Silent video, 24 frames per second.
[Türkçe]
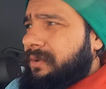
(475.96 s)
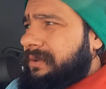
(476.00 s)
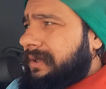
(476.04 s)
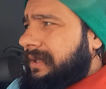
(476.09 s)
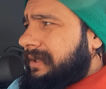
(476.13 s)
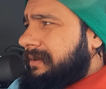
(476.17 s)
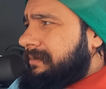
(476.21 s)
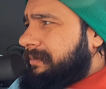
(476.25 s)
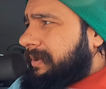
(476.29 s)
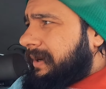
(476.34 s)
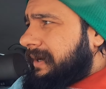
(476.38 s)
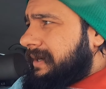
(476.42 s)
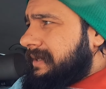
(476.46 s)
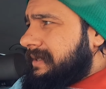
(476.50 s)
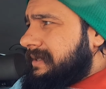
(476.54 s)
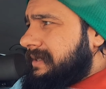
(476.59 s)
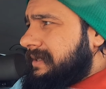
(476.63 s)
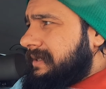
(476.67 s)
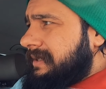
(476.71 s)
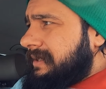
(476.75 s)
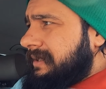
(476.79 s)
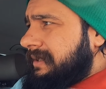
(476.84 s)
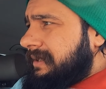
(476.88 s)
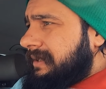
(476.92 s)
Ödedim
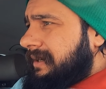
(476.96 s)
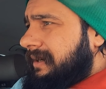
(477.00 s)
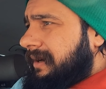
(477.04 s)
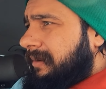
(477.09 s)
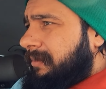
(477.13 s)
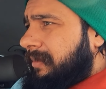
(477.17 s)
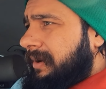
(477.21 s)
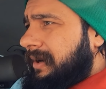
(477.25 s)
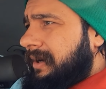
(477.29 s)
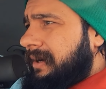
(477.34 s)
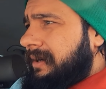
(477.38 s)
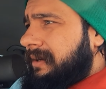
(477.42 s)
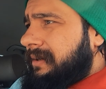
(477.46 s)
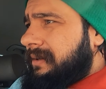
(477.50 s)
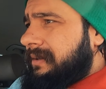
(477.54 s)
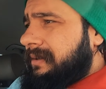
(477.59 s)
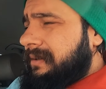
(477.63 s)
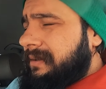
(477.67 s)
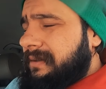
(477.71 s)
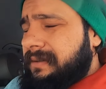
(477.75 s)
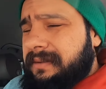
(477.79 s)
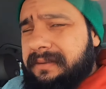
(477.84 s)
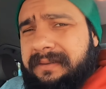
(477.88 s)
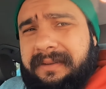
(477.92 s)
parasını ama
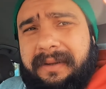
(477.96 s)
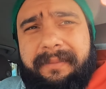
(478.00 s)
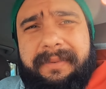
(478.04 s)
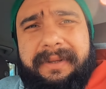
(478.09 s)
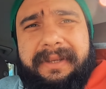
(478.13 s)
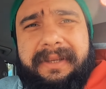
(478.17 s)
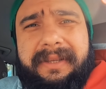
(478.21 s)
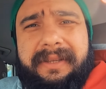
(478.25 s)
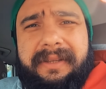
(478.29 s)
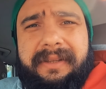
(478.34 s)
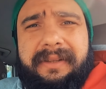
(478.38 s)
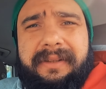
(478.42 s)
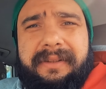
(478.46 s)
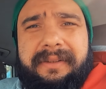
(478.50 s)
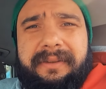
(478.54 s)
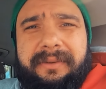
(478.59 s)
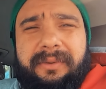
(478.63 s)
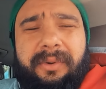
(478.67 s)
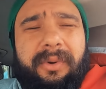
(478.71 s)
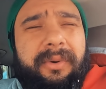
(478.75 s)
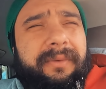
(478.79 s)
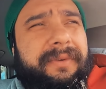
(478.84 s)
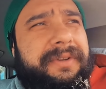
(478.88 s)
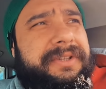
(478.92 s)
tabii ki
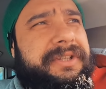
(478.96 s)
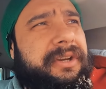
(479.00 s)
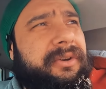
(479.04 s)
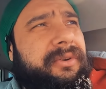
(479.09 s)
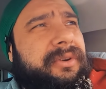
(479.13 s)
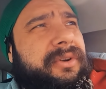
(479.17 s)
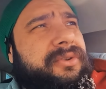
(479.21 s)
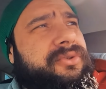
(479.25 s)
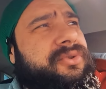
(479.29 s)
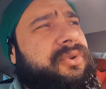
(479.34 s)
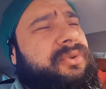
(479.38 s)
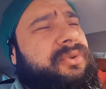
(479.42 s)
Norveç'e göre